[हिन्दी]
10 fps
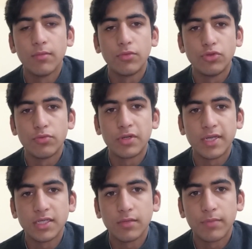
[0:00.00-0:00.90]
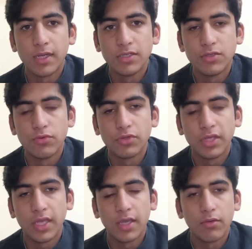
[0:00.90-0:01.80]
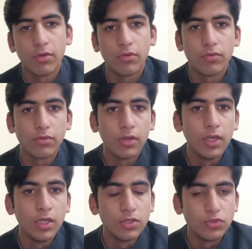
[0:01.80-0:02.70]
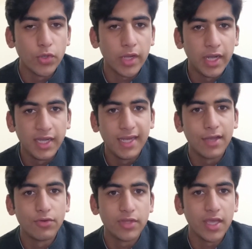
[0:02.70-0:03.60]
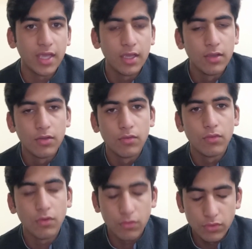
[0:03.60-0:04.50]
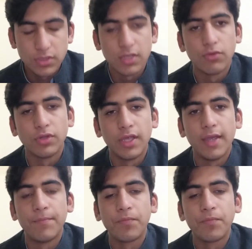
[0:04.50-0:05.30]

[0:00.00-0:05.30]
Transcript: जो मोनेटाइजेशन पॉलिसी होती है और कौन जो क्राइटेरिया होता है वो कौन से होते हैं